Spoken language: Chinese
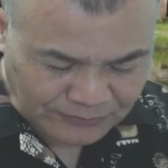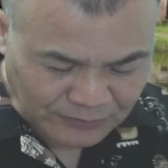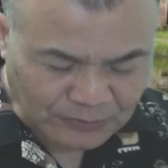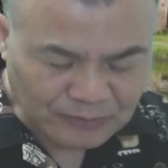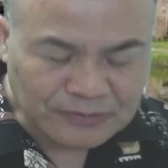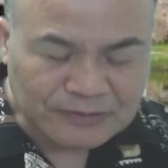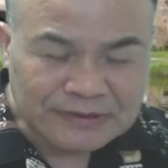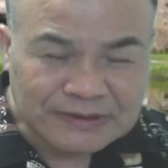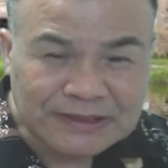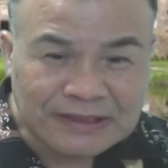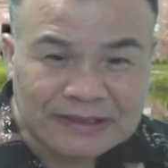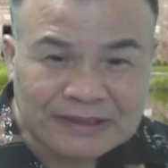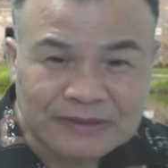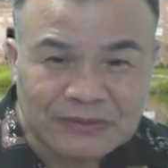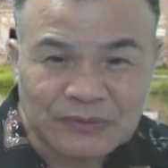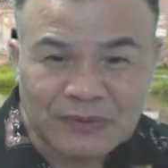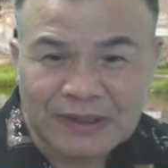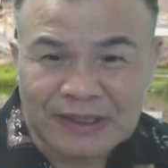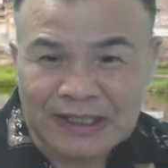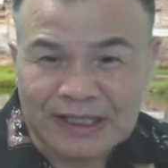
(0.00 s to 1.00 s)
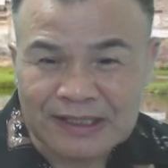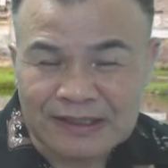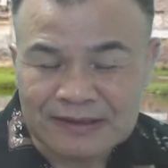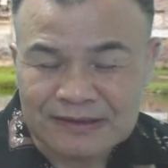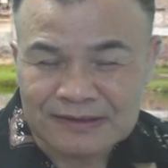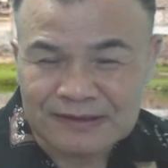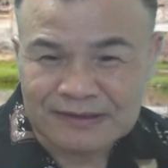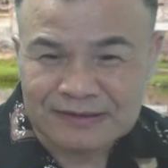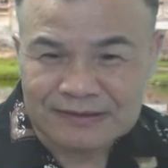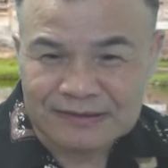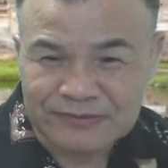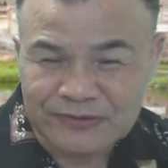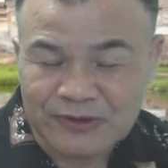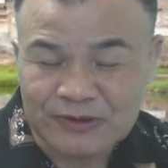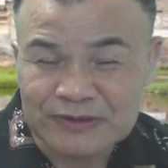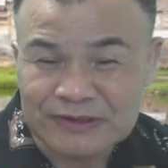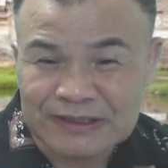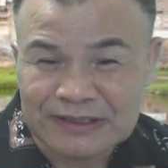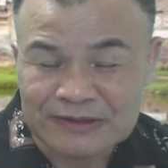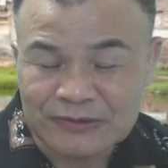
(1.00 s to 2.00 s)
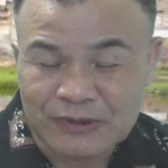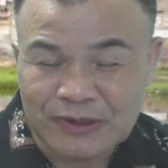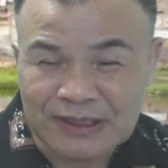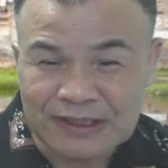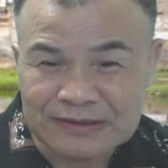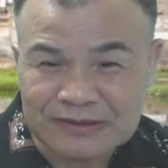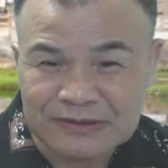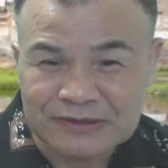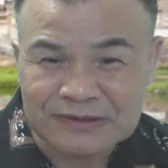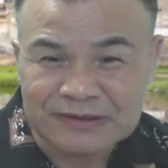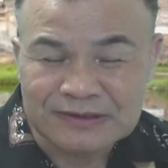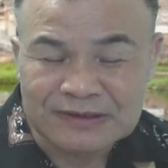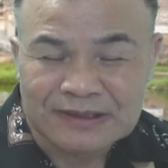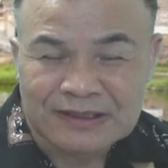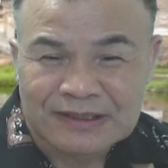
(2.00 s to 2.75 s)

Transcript: 风清月朗，风清月朗就是。